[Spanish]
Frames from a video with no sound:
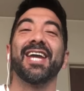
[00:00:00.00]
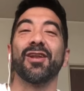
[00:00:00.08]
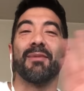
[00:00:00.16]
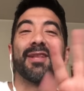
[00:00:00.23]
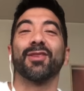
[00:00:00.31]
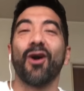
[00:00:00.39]

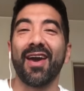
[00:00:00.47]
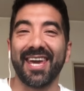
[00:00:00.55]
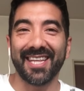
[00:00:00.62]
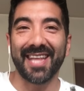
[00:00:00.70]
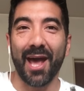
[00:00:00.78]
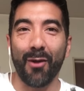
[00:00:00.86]
mandó
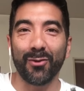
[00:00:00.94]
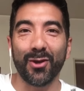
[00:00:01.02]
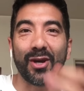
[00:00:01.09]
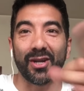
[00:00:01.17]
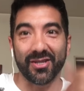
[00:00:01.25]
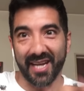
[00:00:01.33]
este audio
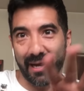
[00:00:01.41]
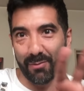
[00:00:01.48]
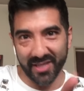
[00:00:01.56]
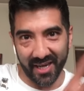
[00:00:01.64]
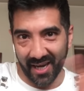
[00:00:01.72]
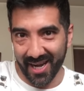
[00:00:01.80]
que lo sacamos
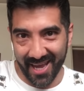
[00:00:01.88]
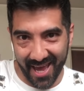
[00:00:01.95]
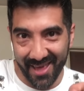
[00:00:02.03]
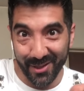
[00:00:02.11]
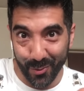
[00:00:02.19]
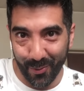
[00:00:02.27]
en realidad
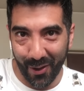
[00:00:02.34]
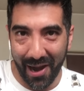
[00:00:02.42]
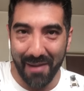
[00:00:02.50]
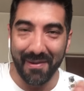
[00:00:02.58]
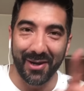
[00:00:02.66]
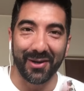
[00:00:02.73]
de su
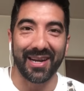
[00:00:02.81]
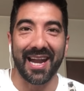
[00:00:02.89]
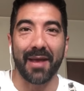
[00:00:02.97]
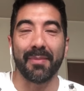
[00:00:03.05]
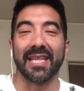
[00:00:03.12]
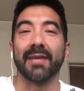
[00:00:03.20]
programa, ¿no?
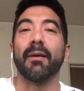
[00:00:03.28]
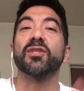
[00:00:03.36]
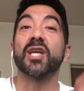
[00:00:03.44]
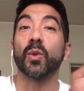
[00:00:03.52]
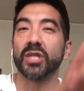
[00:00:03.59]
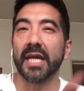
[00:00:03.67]
Claramente. Vamos a
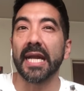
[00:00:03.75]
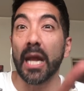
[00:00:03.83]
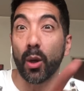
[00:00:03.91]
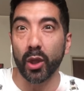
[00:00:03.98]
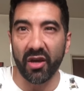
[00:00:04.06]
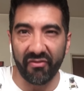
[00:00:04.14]
escuchar el
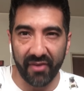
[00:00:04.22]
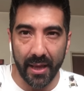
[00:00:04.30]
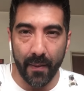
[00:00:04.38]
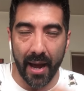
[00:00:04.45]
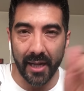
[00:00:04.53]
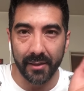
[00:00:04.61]
audio de
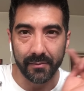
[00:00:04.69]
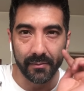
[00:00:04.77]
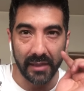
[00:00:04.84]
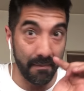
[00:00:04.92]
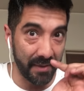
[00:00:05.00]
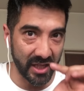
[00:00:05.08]
Fedeval.
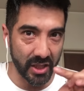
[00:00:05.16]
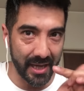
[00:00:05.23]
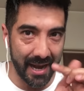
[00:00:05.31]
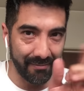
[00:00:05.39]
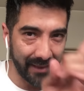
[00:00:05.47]
Impresionante.